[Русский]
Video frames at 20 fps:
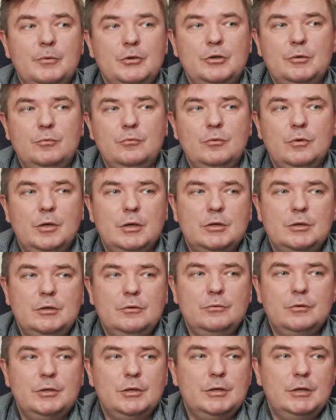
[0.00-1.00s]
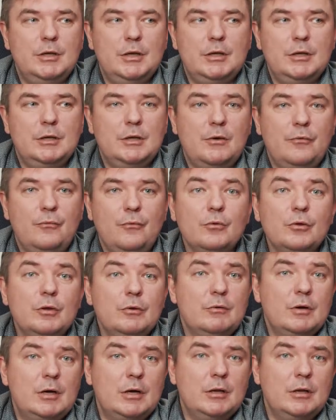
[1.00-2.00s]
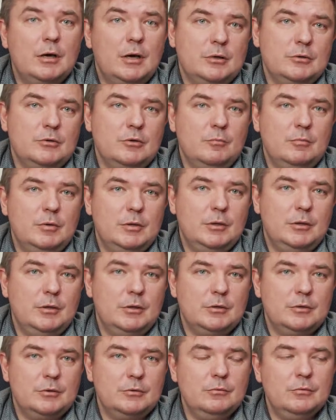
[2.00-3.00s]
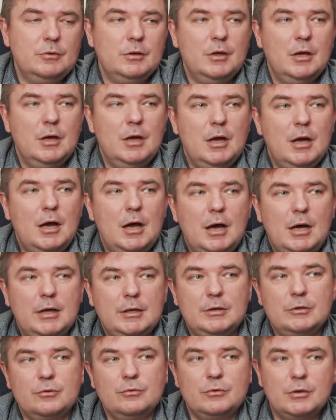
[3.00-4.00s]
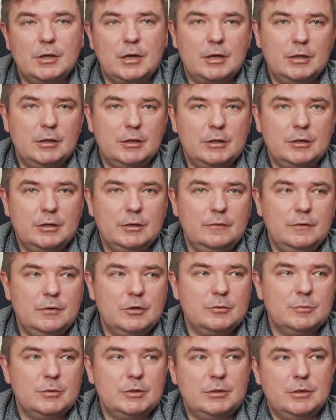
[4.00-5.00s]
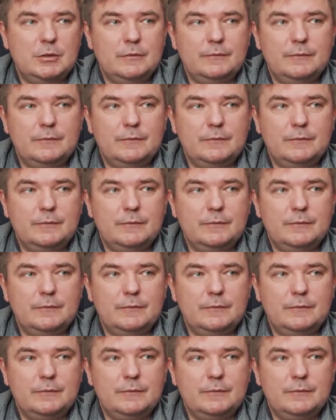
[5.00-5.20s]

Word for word: почему у нас люди деньги на фондовый рынок особо не несут, а несут на рынок недвижимости.